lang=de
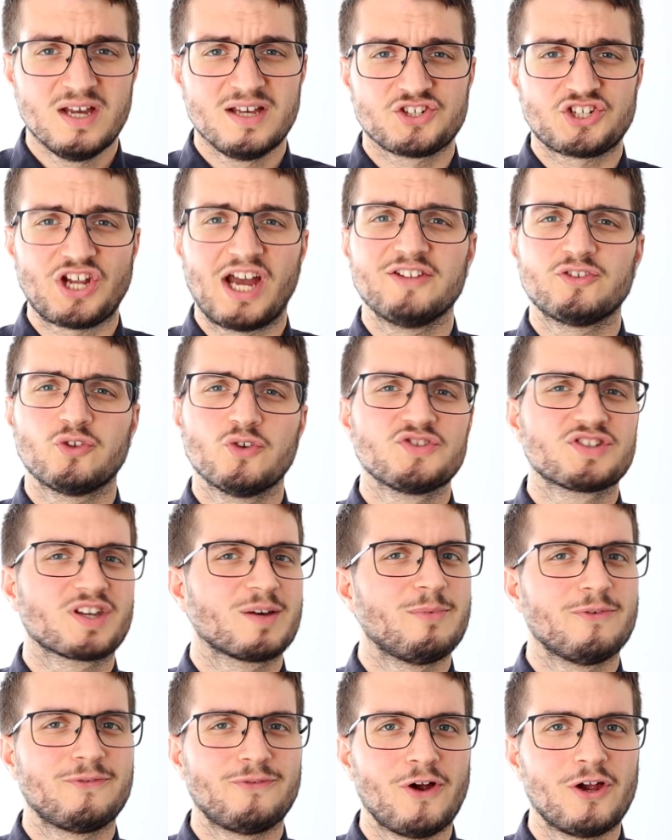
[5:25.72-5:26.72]
scheint unsere
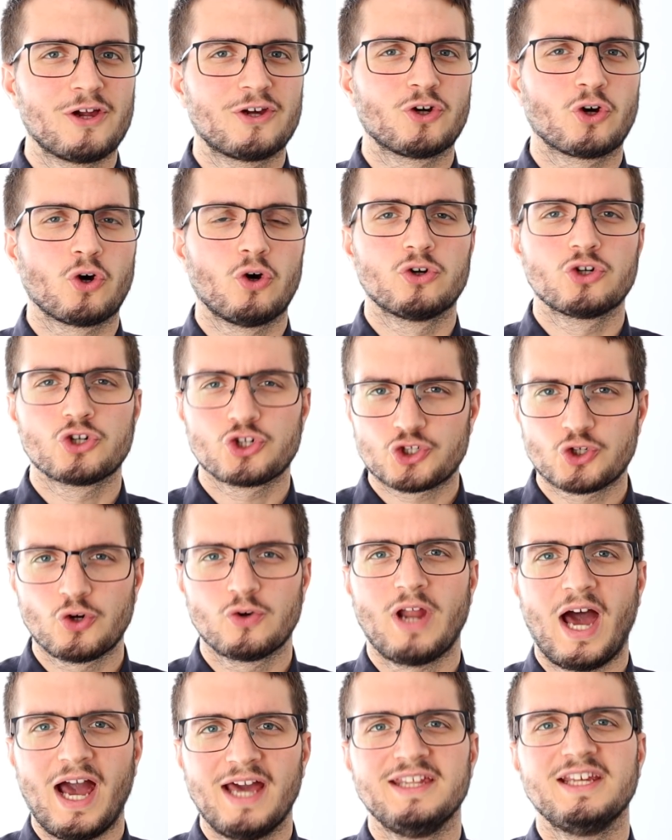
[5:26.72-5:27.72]
Bevölkerung
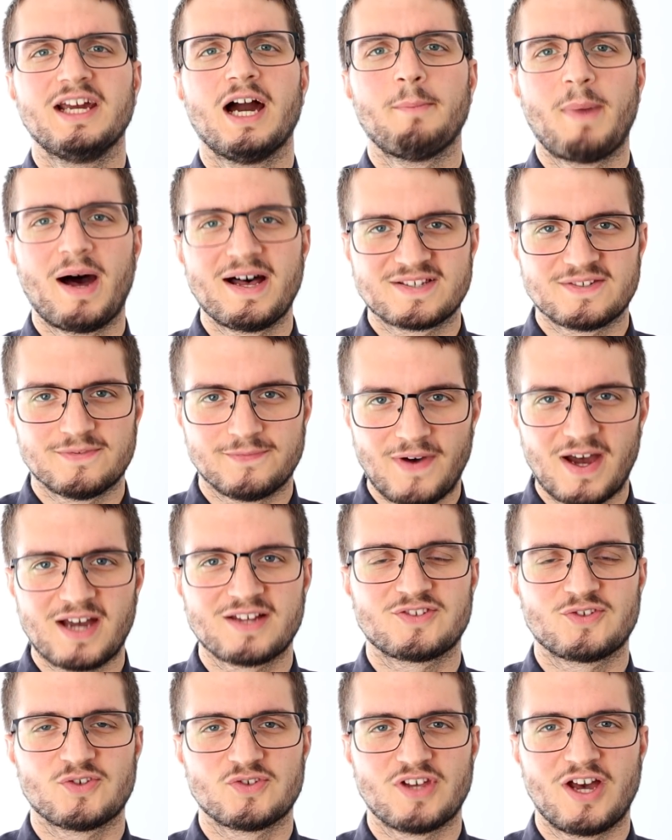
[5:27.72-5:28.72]
schon einigermaßen
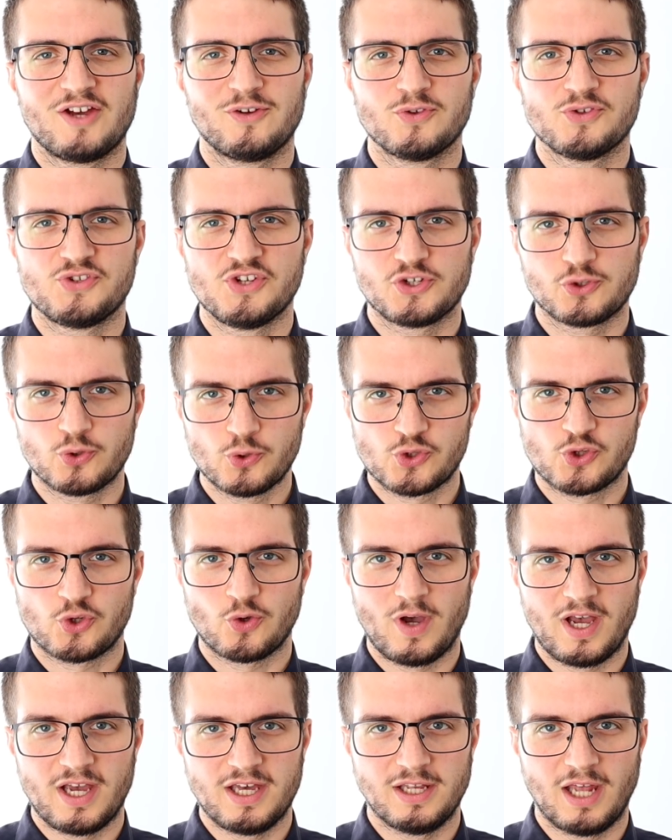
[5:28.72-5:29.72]
wach zu sein und sich gut zu
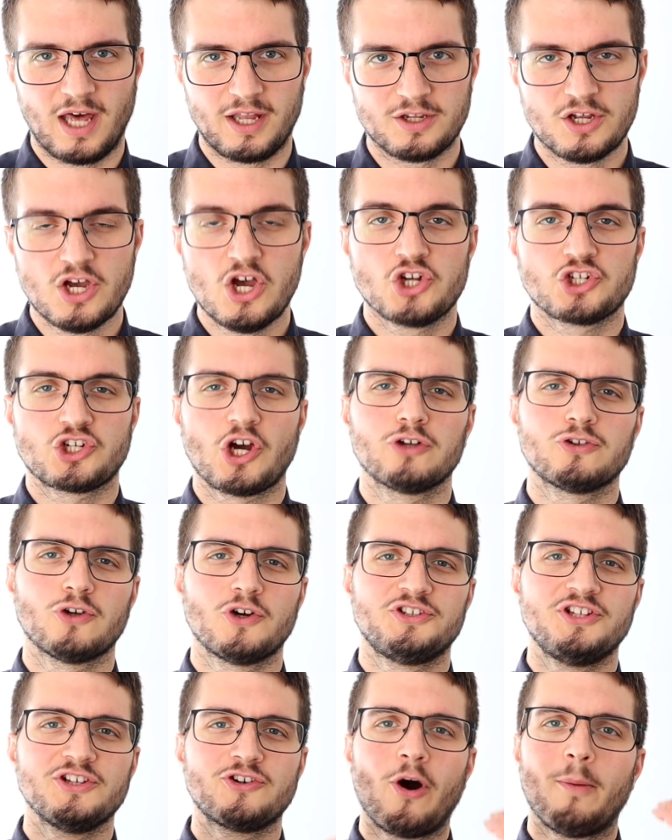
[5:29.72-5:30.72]
erinnern. Schaut
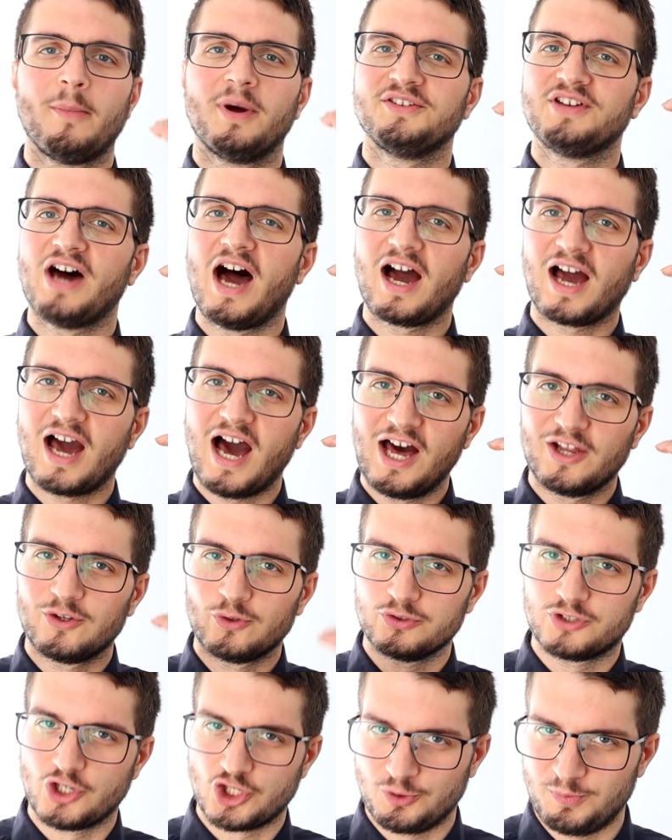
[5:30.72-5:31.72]
euch die Kommentare an
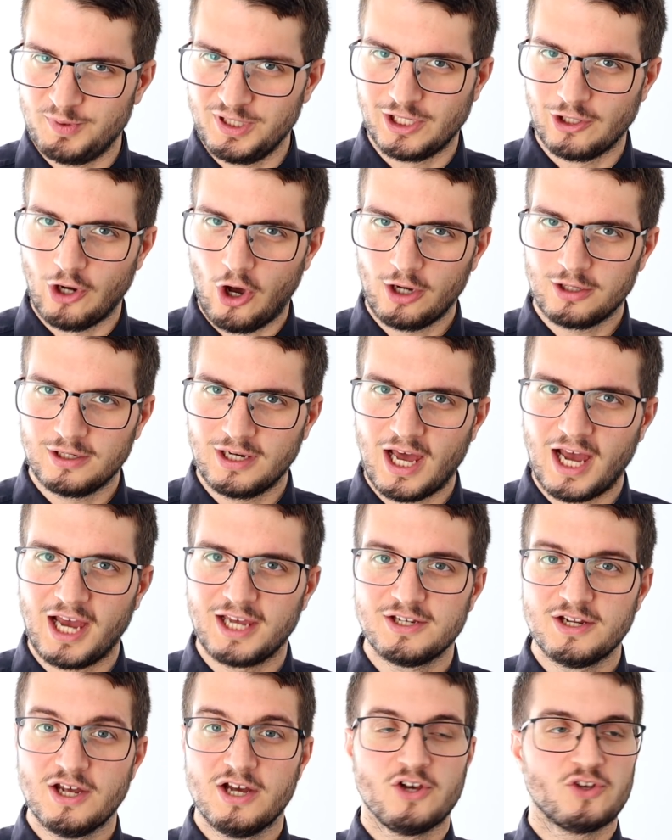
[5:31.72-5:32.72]
unter Spiegel
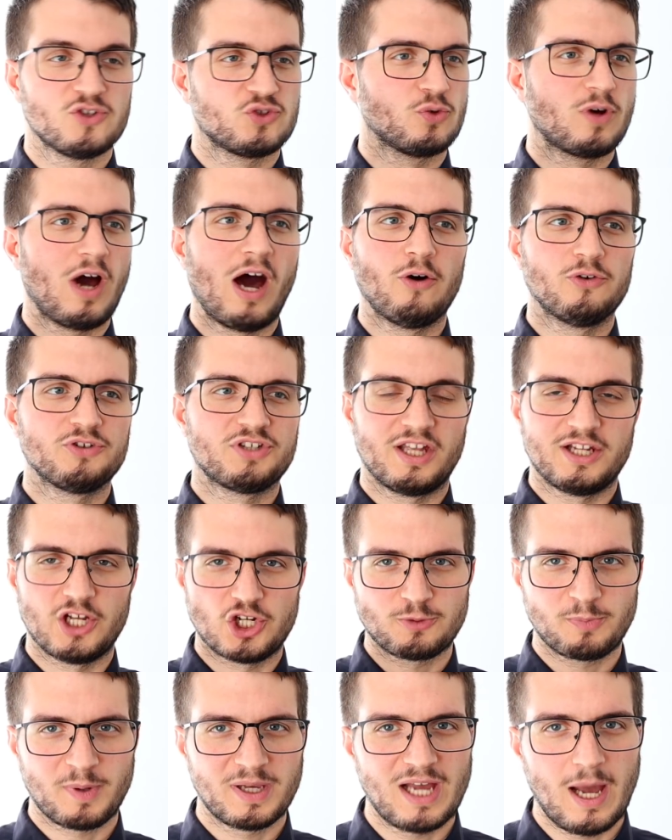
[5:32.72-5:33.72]
Online, sogar unter der
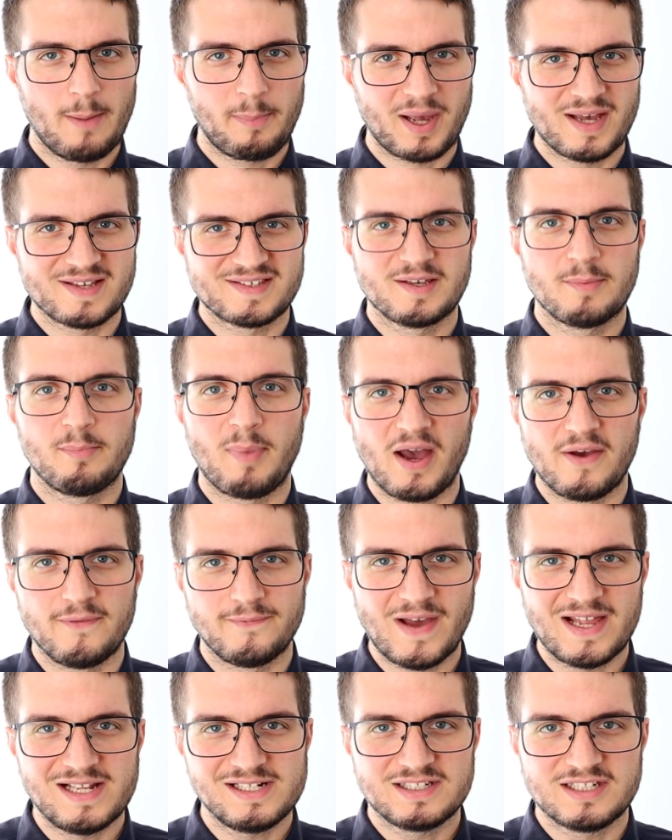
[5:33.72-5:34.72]
Springerpresse bei
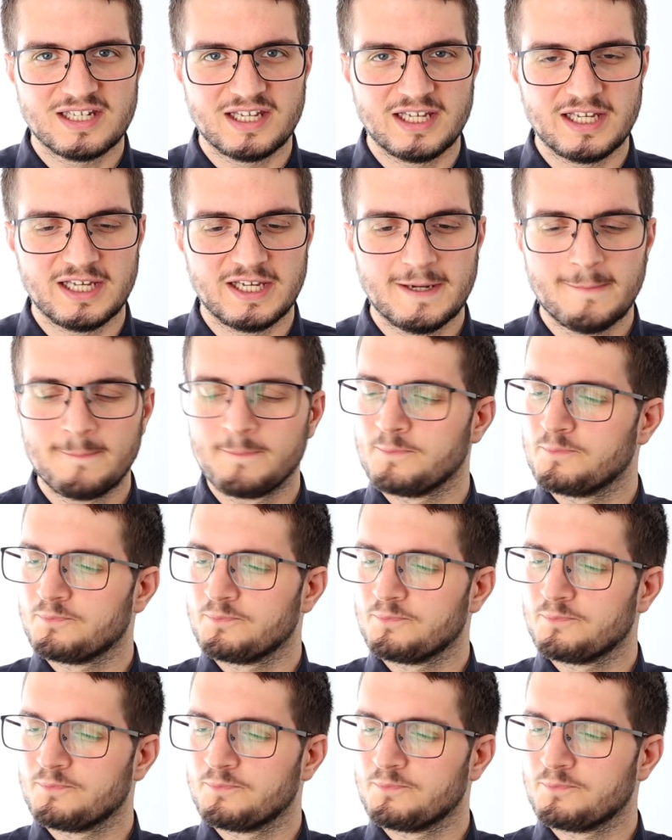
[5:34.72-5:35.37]
welt.de.